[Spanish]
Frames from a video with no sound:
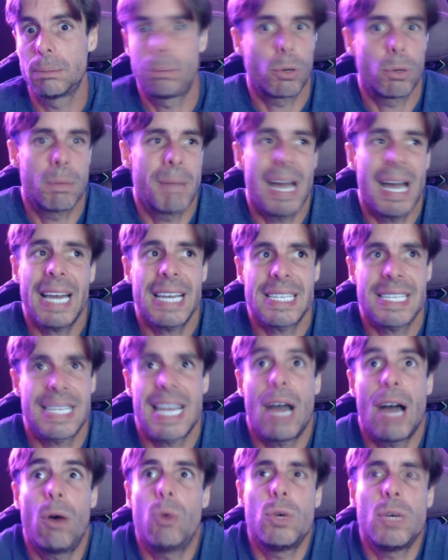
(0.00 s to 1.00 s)
Por más que
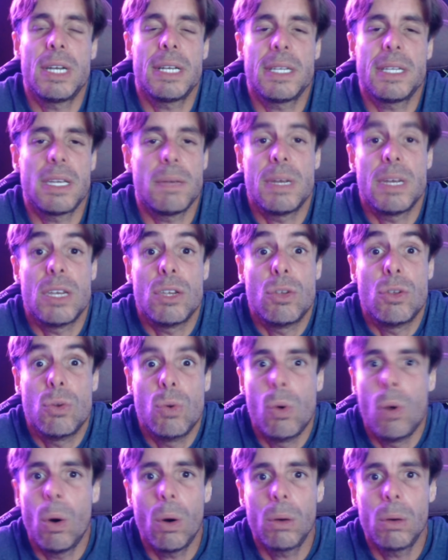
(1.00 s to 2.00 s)
sea un
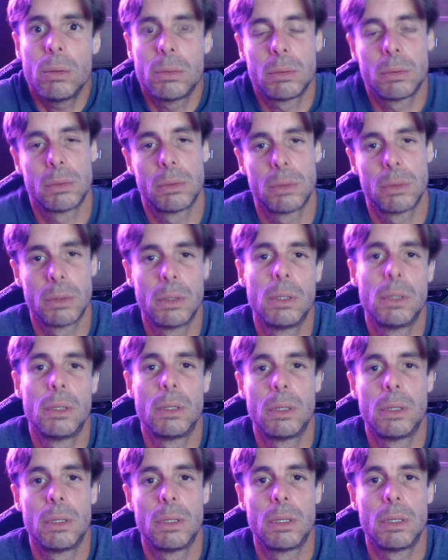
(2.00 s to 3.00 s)
individuo
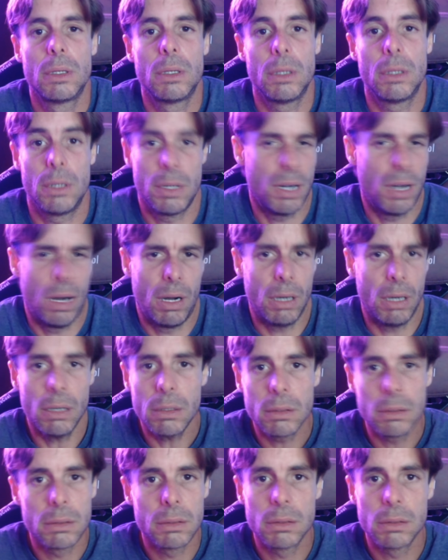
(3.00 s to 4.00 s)

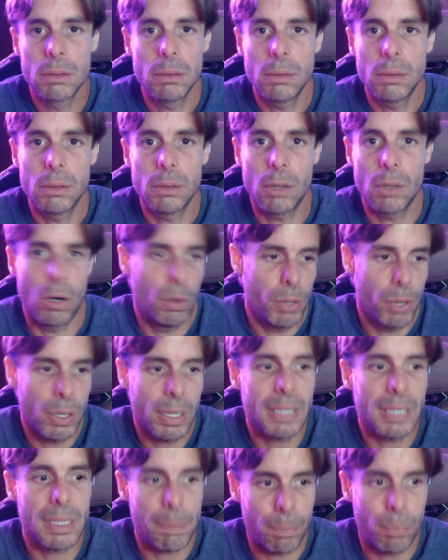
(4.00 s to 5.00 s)
no.
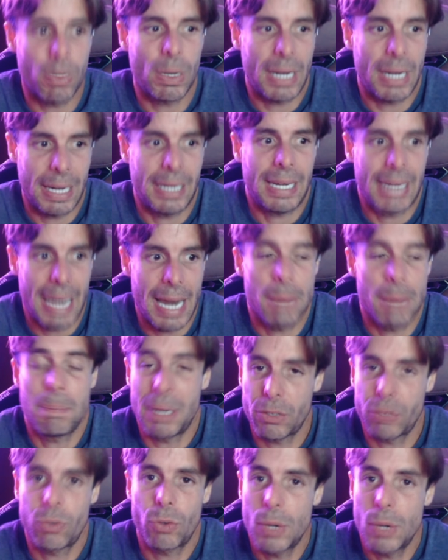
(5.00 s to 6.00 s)
Obvio que, hay
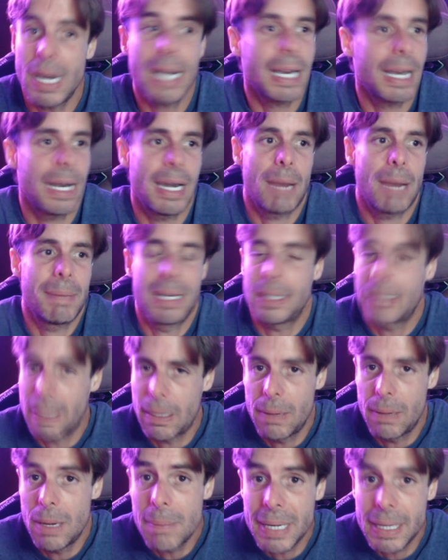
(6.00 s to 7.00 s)
personas que
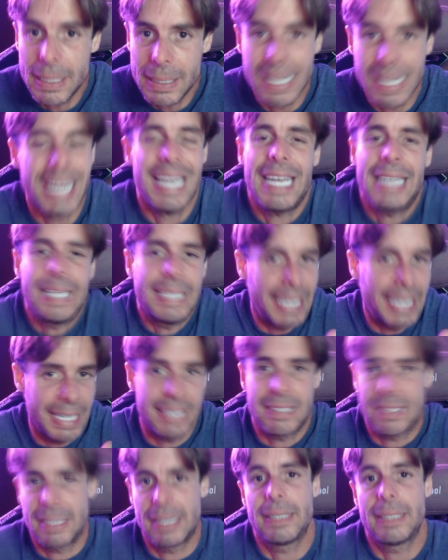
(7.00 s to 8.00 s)
lamentablemente están
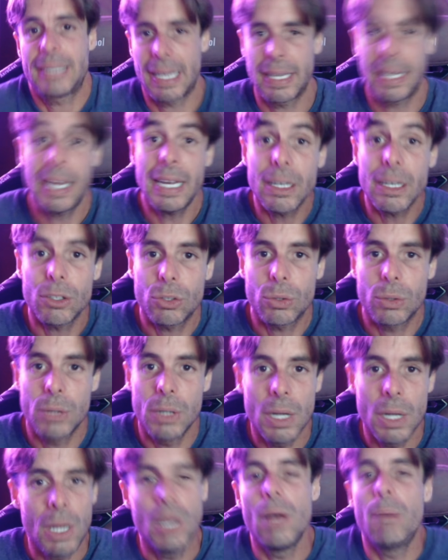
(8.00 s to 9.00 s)
exentas de esto.
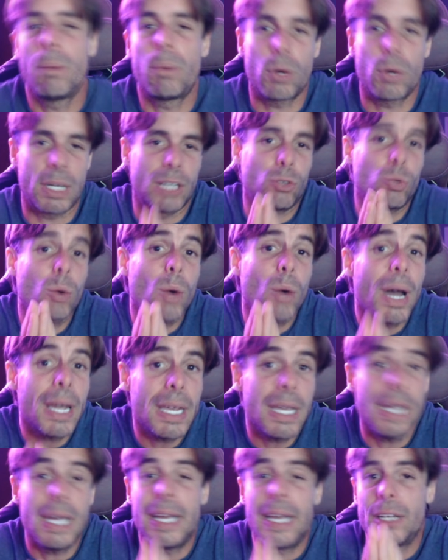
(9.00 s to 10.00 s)
Porque tú
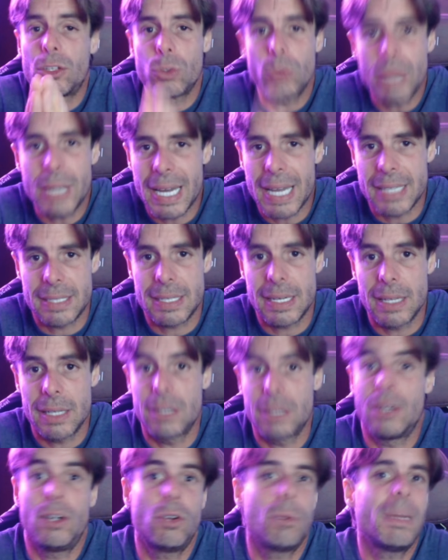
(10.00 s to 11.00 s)
ahí, en tu
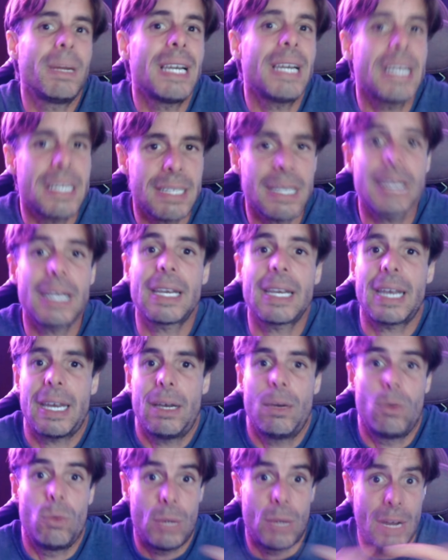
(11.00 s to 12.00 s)
casa, no mereces
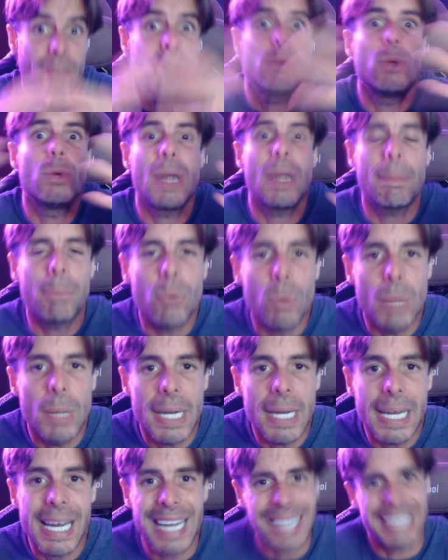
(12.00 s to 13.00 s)
que una figura
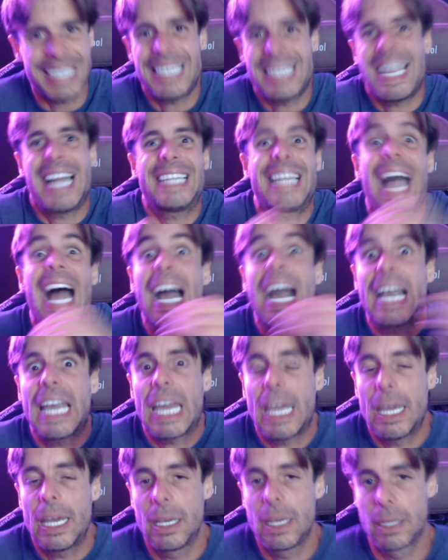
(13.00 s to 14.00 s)
pública te
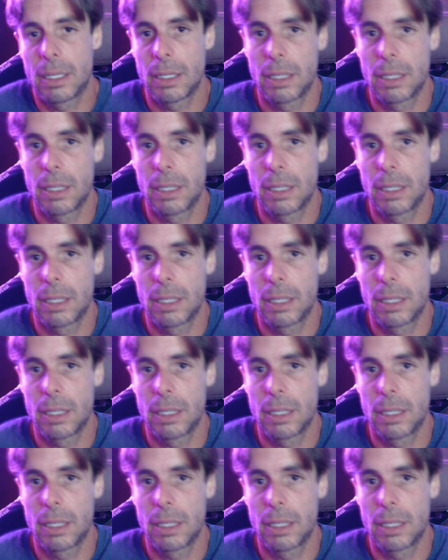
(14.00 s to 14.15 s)
ataque.